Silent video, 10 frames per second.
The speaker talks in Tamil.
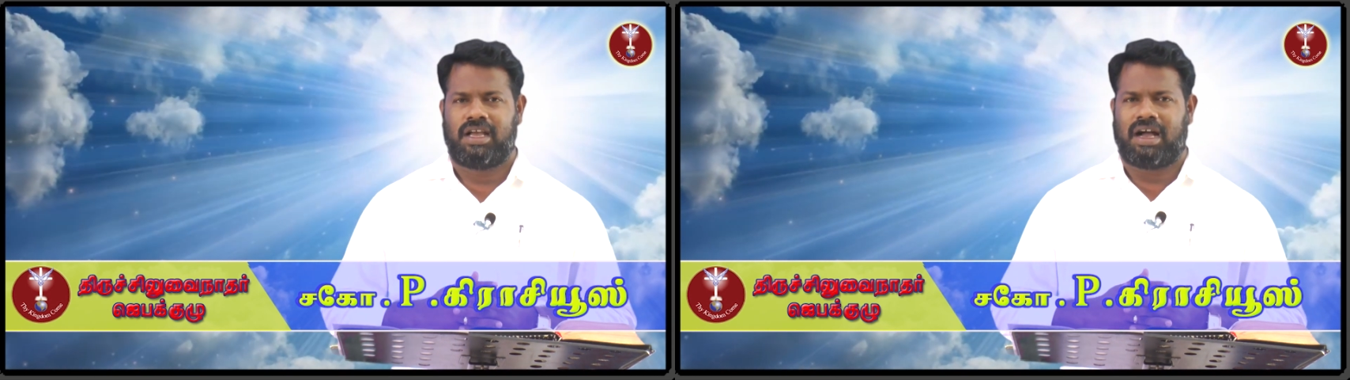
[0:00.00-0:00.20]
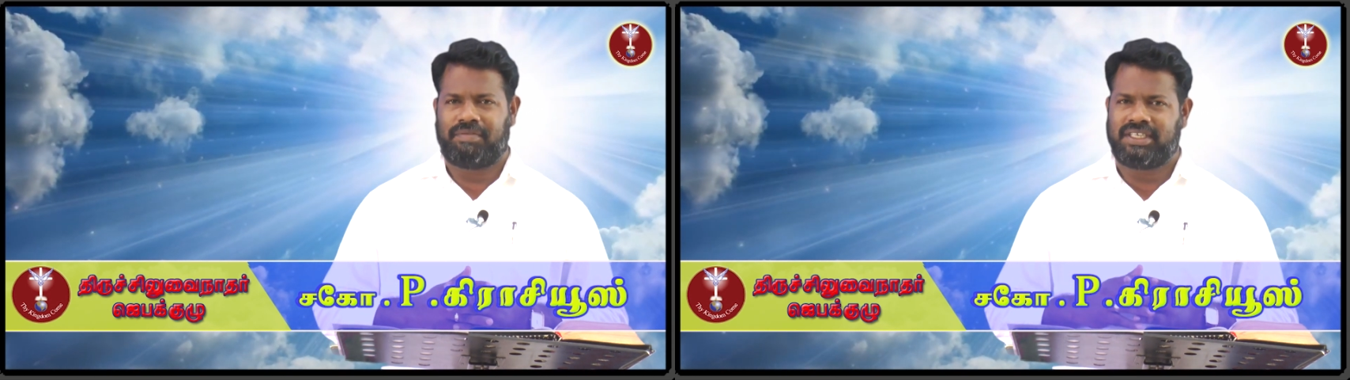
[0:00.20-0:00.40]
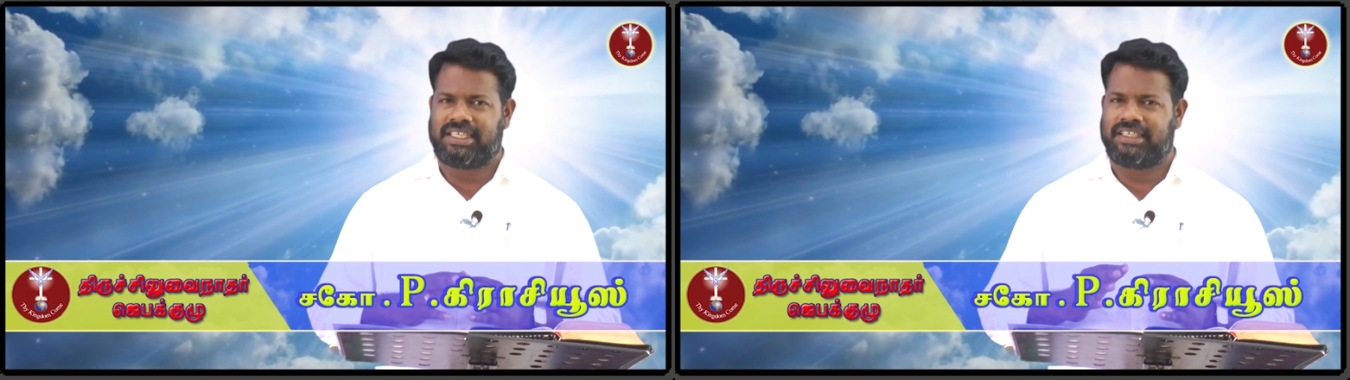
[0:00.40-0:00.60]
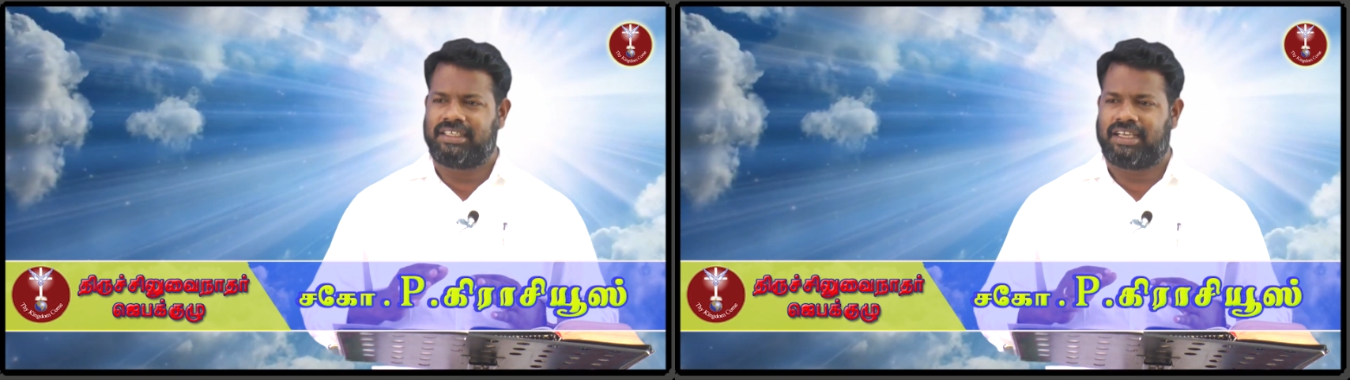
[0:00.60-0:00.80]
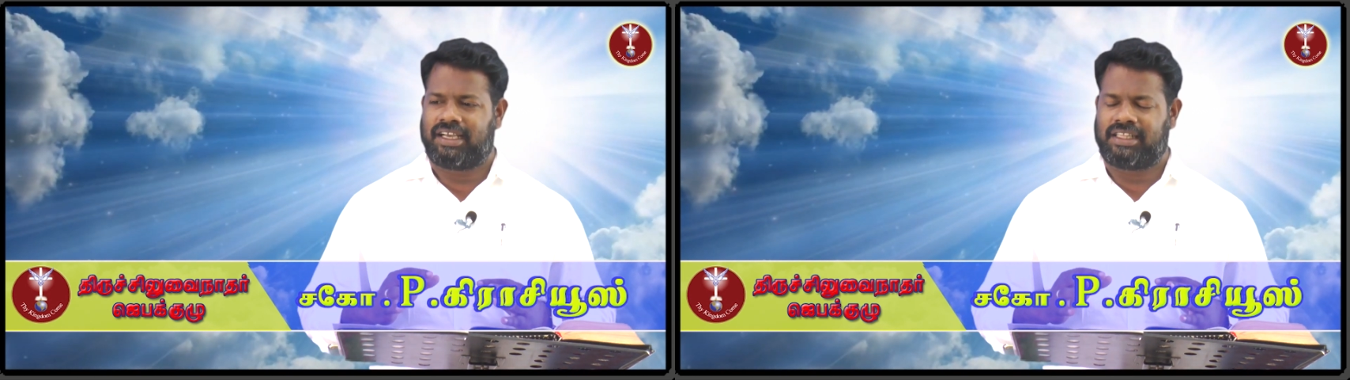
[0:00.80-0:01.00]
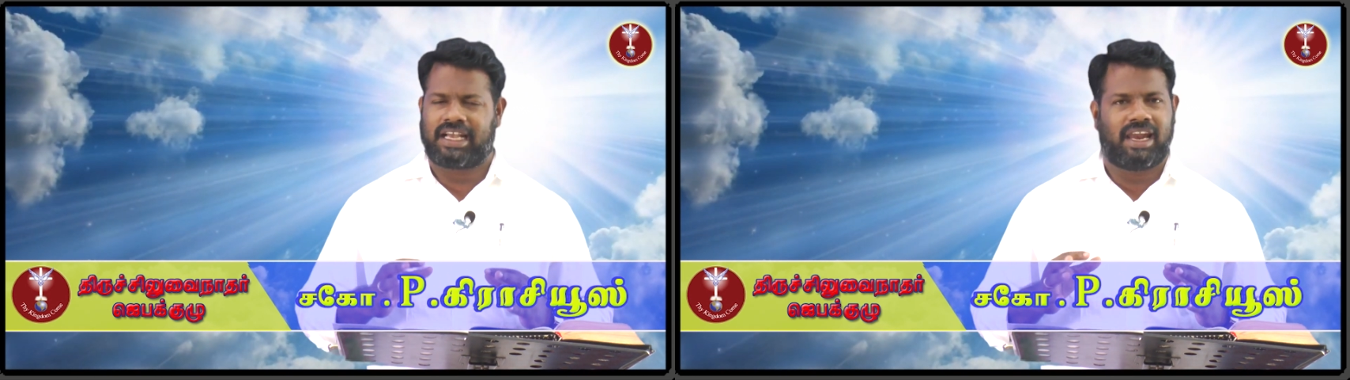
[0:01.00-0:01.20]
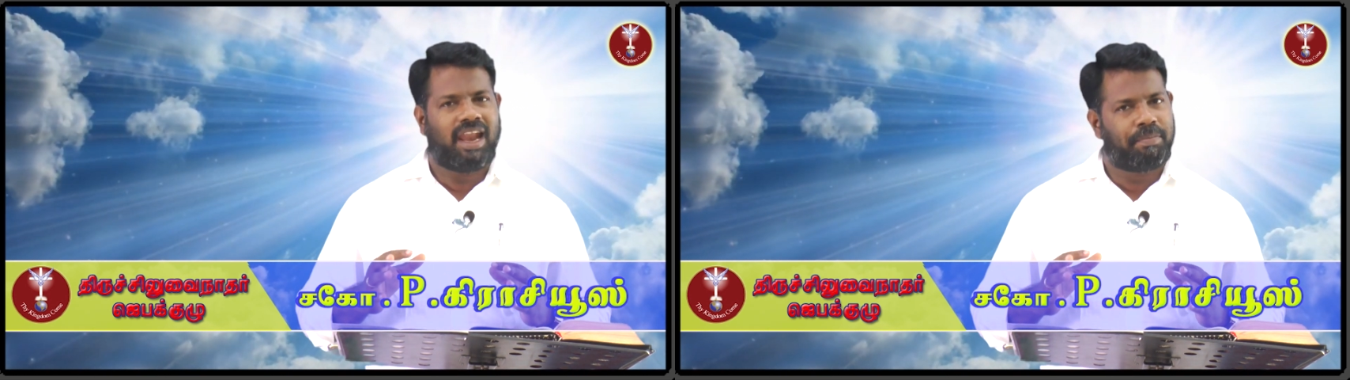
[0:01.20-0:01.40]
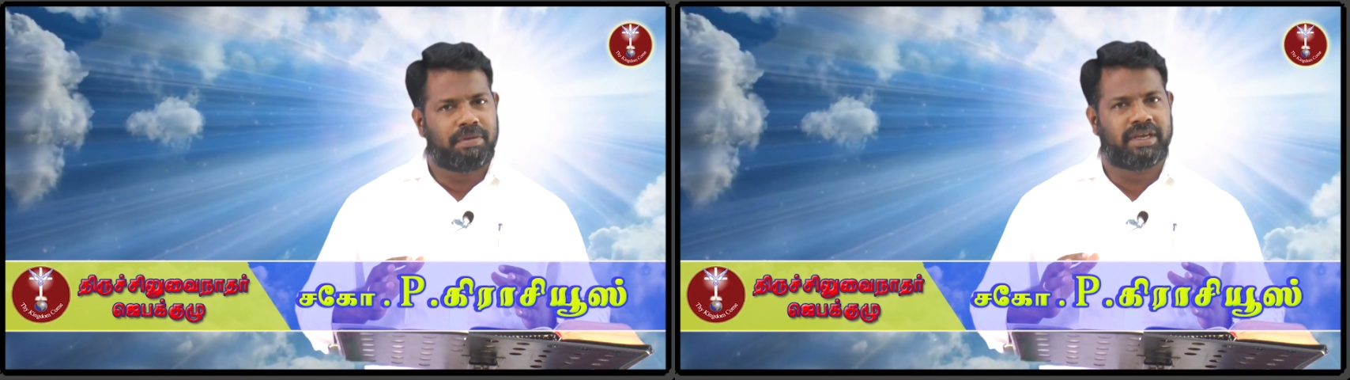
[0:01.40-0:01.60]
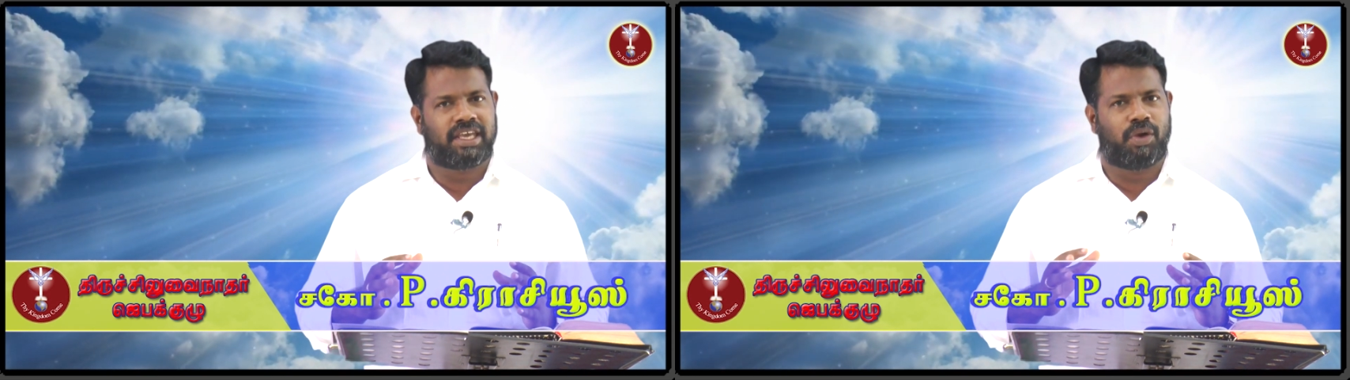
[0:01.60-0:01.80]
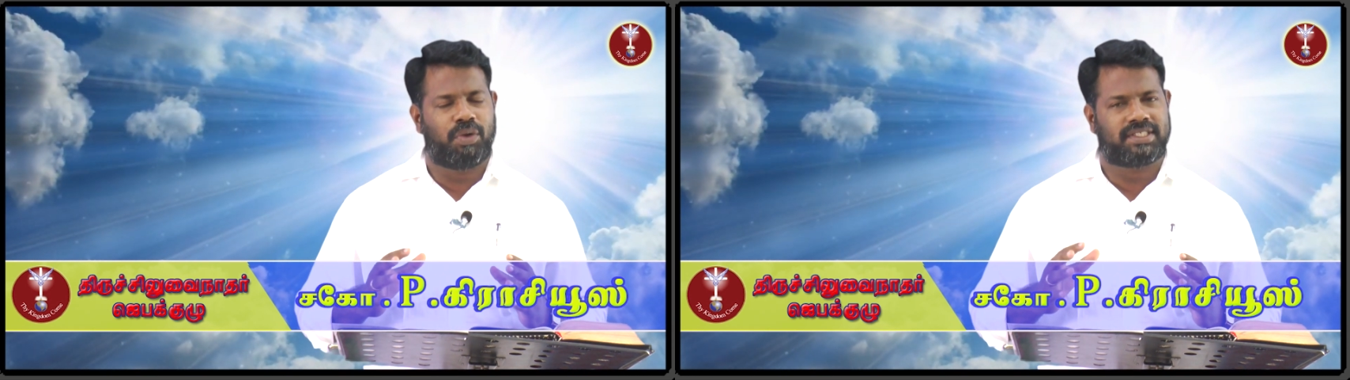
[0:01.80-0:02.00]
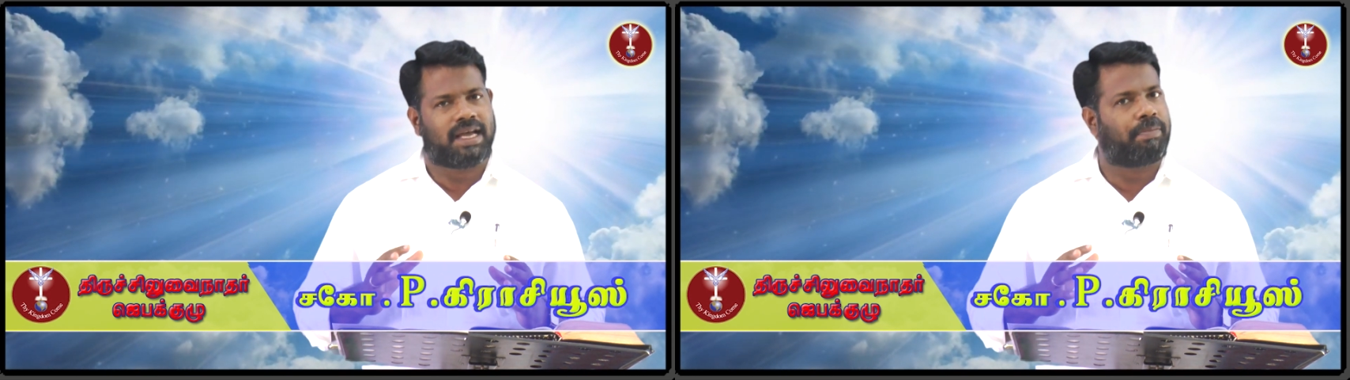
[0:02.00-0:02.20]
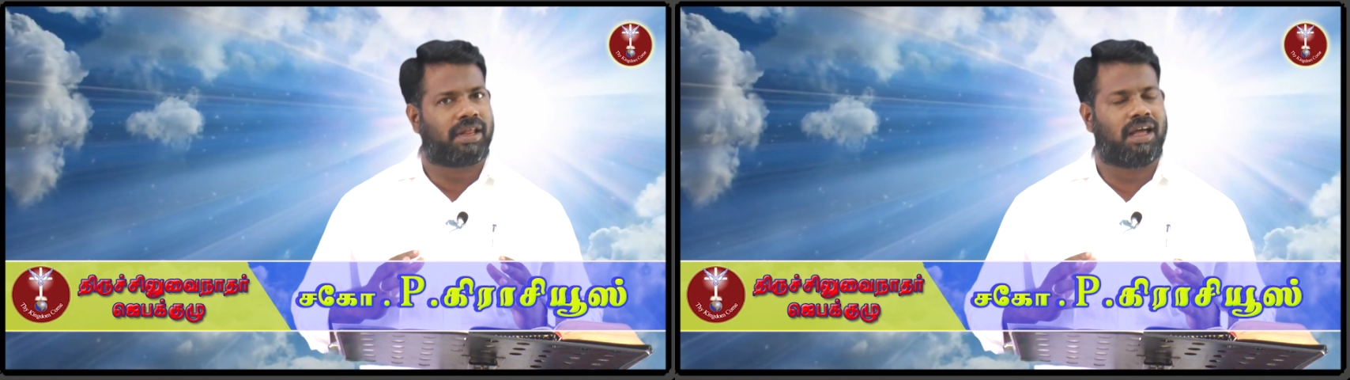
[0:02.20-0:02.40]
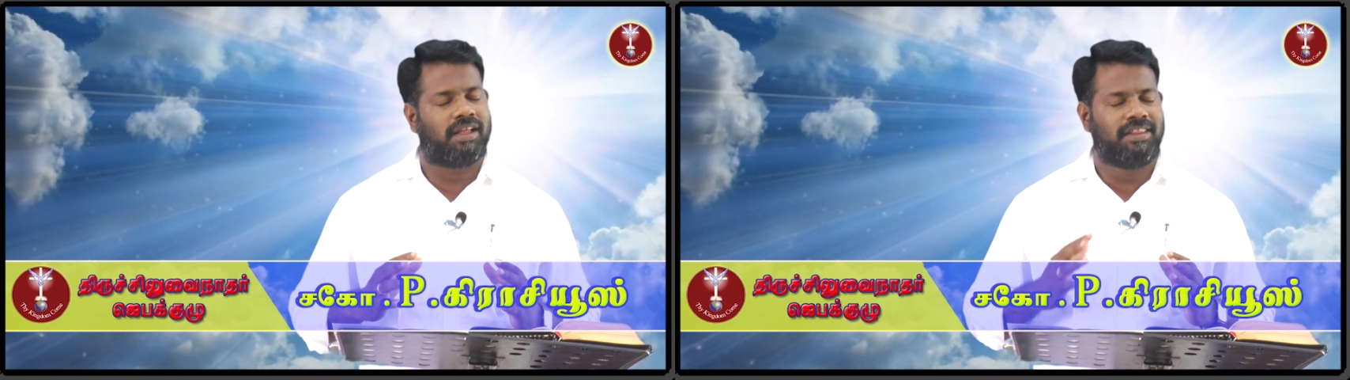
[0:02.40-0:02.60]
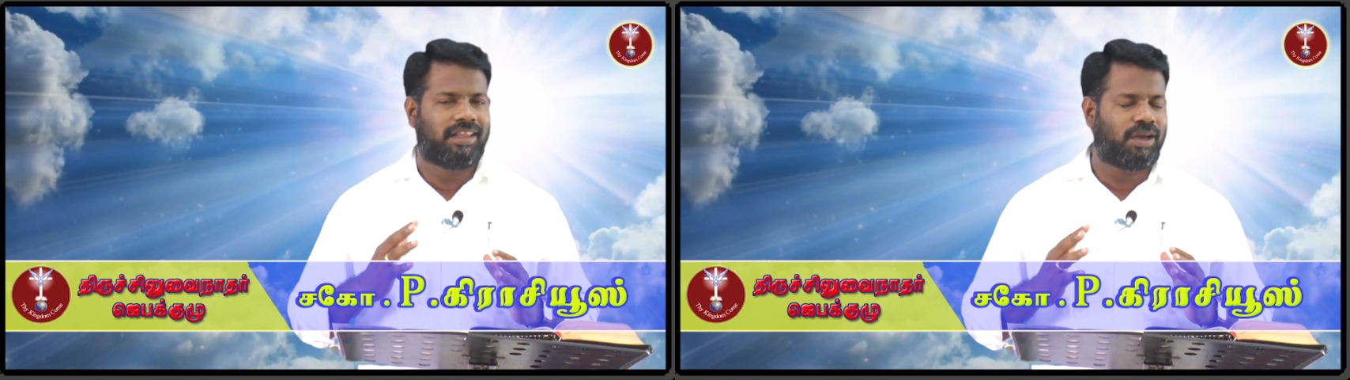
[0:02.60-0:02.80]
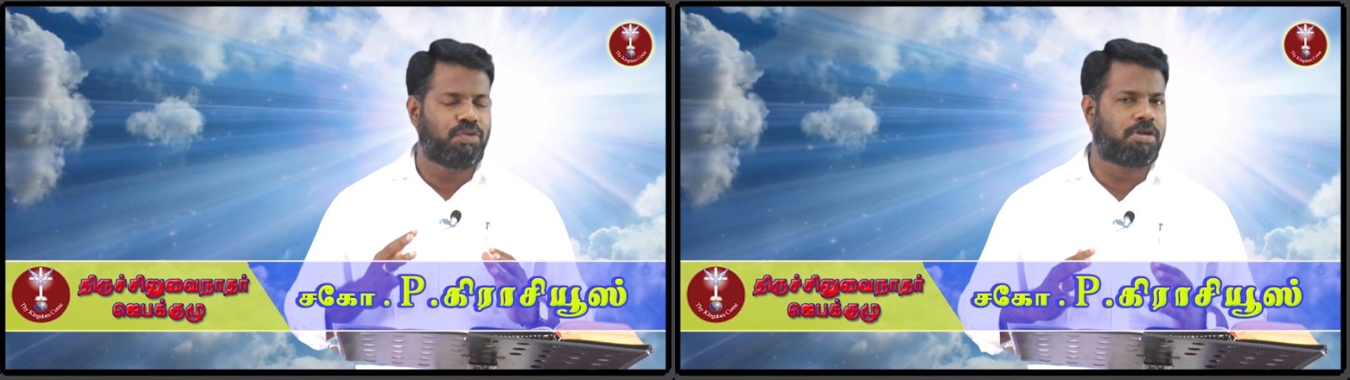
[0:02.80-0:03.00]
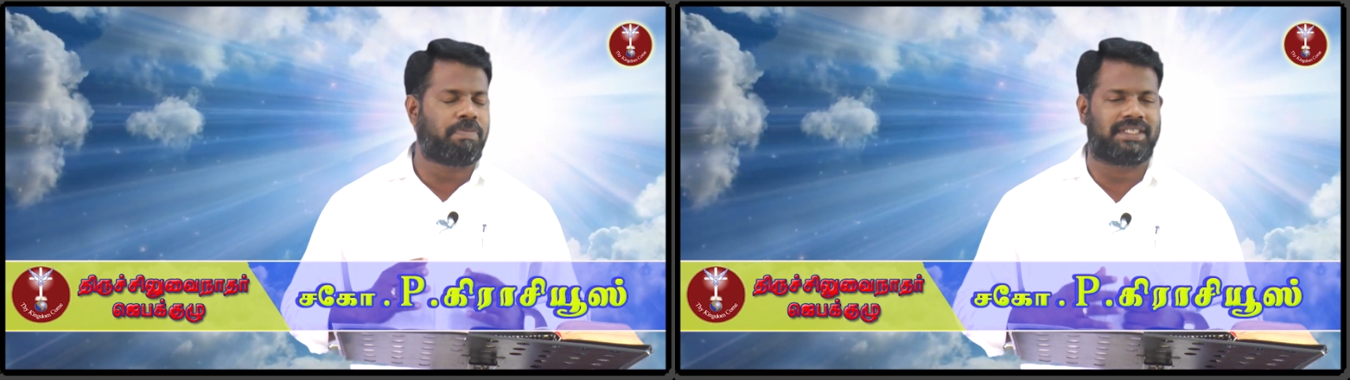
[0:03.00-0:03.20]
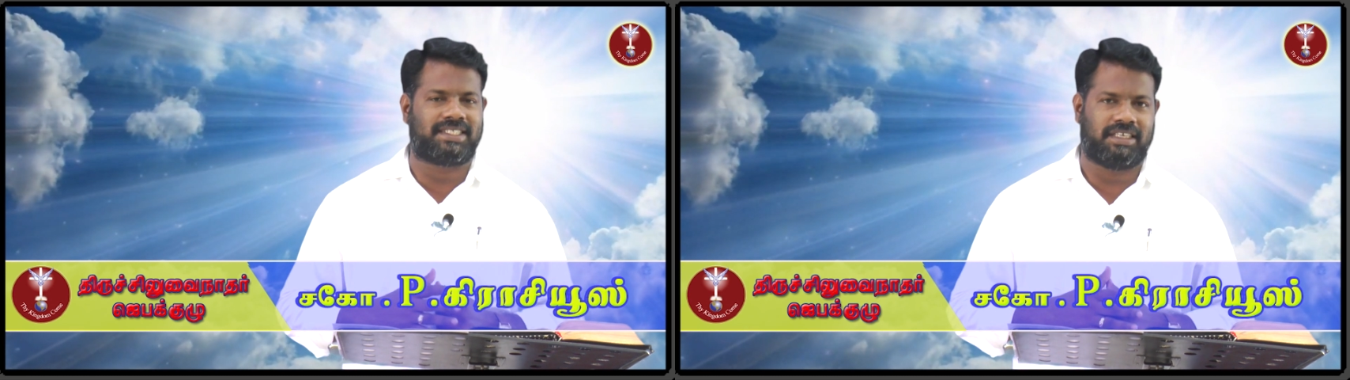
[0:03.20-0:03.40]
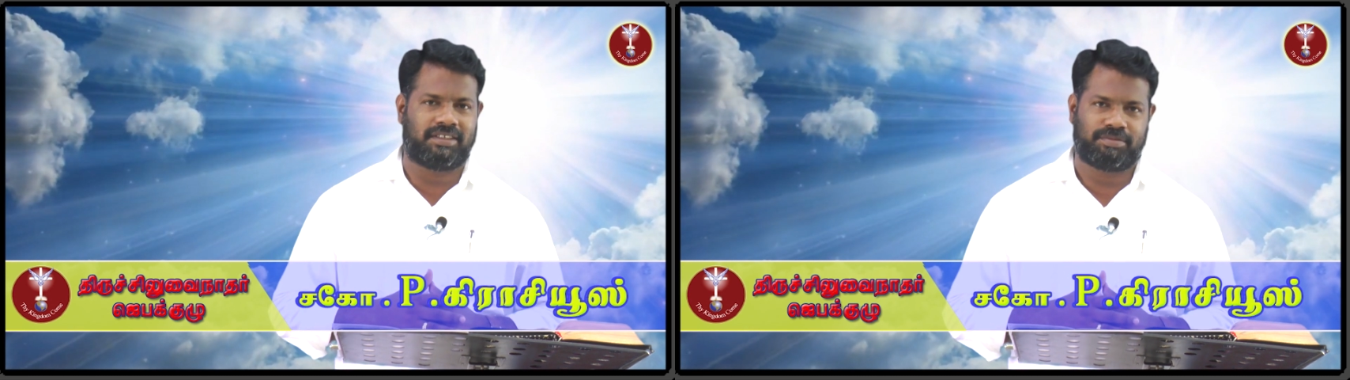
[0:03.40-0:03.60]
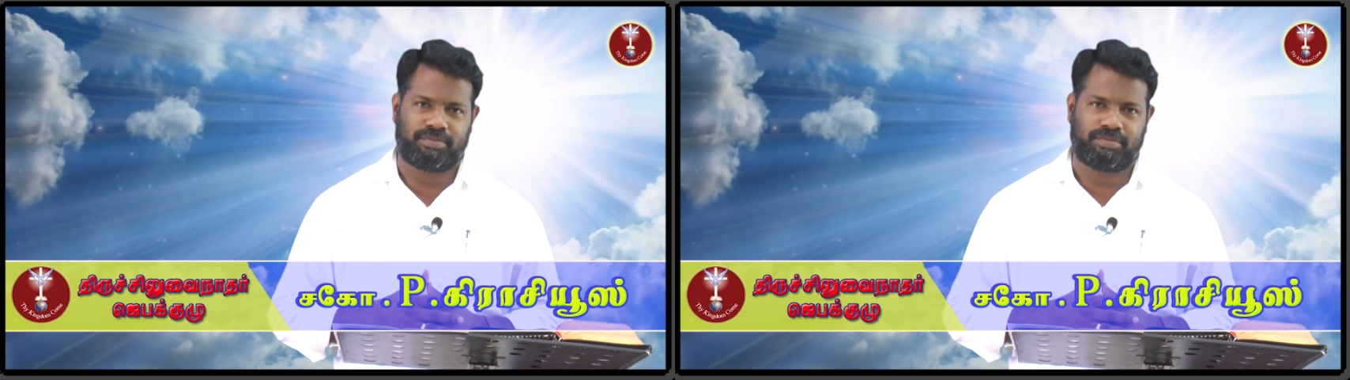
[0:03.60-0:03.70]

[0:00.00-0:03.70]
அவருக்கு அந்த கல்ல அப்பமாக்கி கூட சாப்பிடலாம் அந்த அளவுக்கு பசி